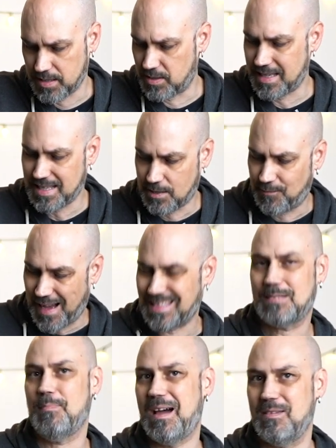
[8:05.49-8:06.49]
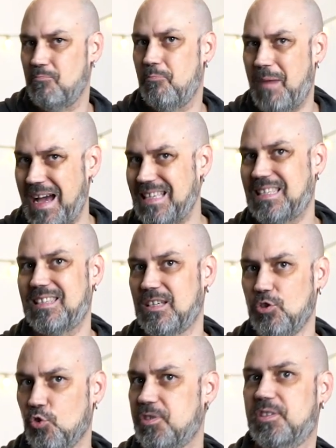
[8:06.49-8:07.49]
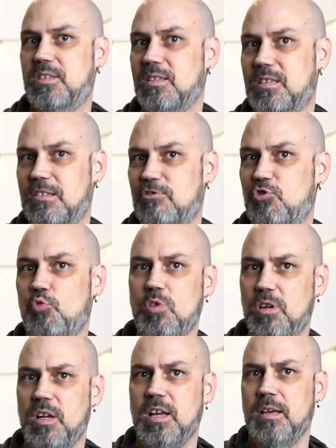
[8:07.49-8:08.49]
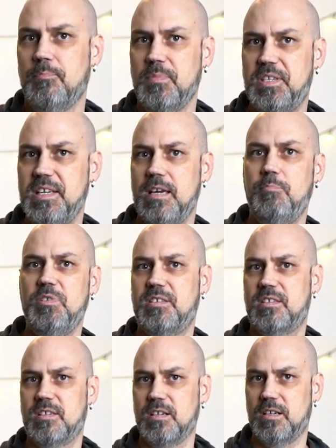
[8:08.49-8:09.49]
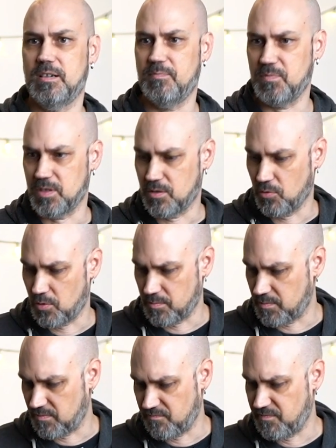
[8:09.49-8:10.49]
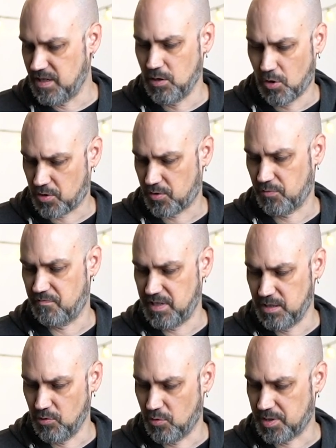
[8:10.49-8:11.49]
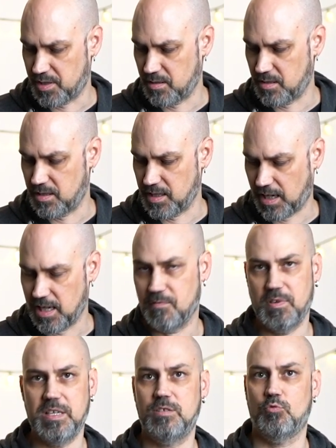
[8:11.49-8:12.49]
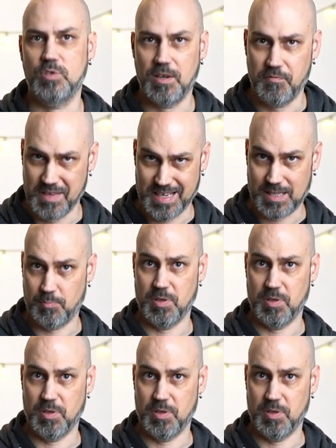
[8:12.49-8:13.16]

Also das ist fast mein meistgenutztes Tool, mit dem ich ähm, so Vlogs und Videos drehe, wenn ich unterwegs